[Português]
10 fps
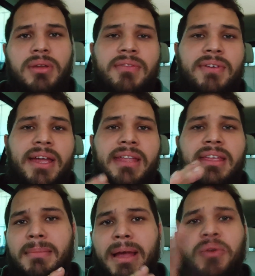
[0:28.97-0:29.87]
que vai
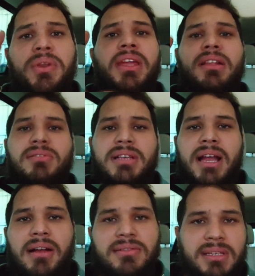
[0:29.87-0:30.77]
na maioria dos
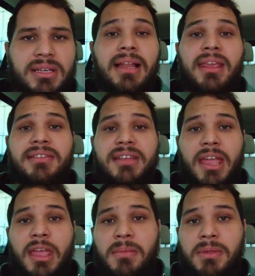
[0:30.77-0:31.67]
carros da linha
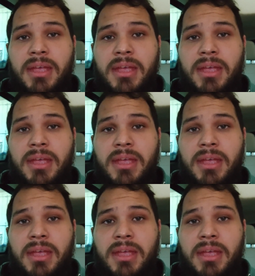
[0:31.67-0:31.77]
GM,